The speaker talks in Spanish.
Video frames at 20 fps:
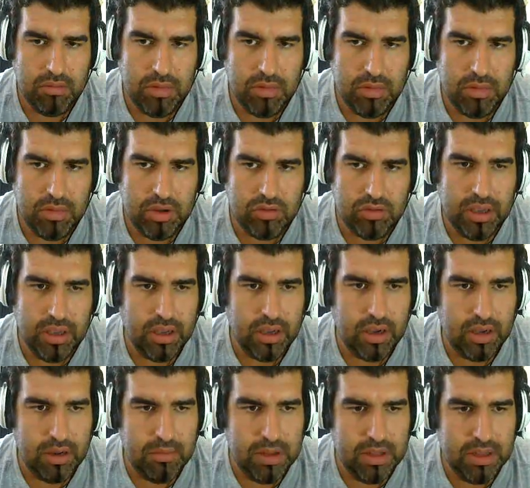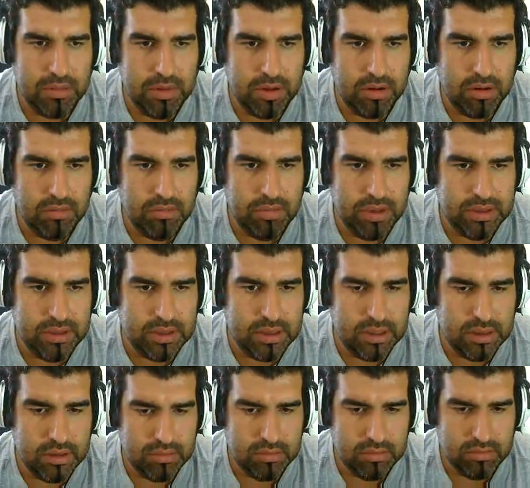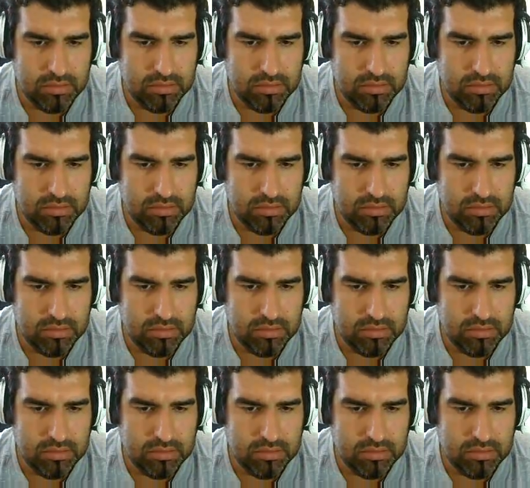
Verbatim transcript: Es un también que realmente me compensa.